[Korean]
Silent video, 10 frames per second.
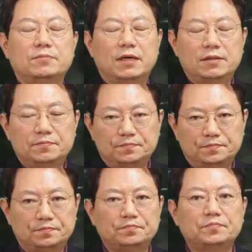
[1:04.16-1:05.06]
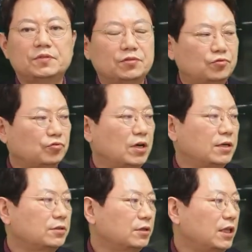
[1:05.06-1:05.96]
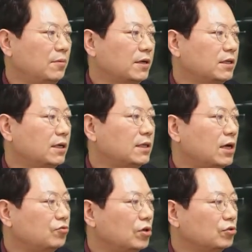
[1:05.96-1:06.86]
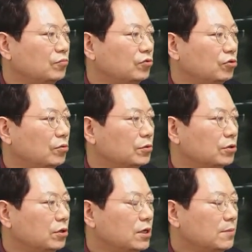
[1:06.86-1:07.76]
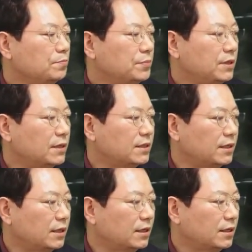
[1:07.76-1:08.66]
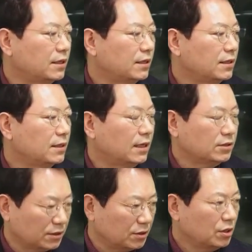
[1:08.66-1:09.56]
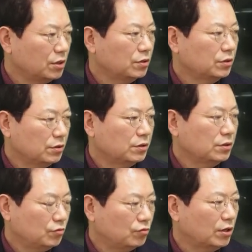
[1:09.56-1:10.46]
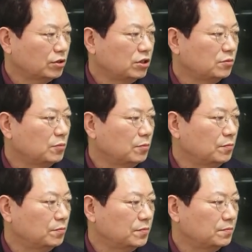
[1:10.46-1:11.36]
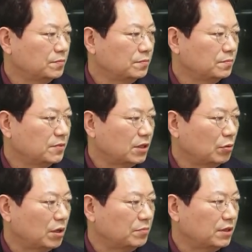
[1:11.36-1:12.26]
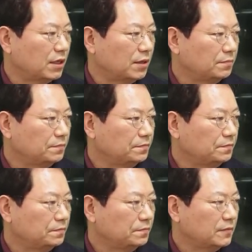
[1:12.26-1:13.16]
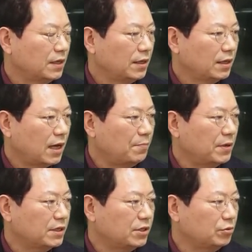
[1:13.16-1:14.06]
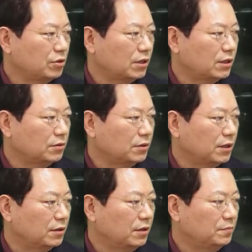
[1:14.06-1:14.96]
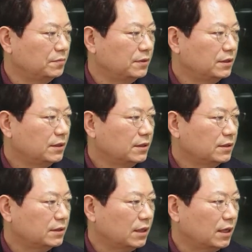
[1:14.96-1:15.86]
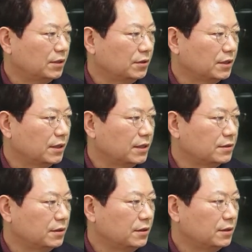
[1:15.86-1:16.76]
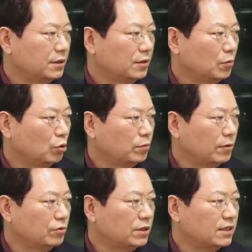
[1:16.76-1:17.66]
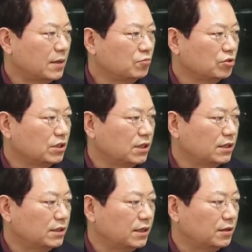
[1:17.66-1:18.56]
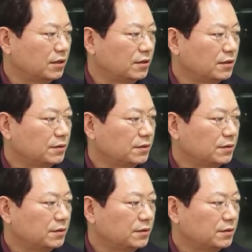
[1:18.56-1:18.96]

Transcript: 하지만 중앙선 네 바퀴가 다 중앙선을 물고 넘어서 피해 차량 아니죠 저 중앙선 침범 사고랍니다. 깜빡이 치고 들어왔다는 거예요. 자 여기에 대해서 오토바이 운전자 3조 진단이래요.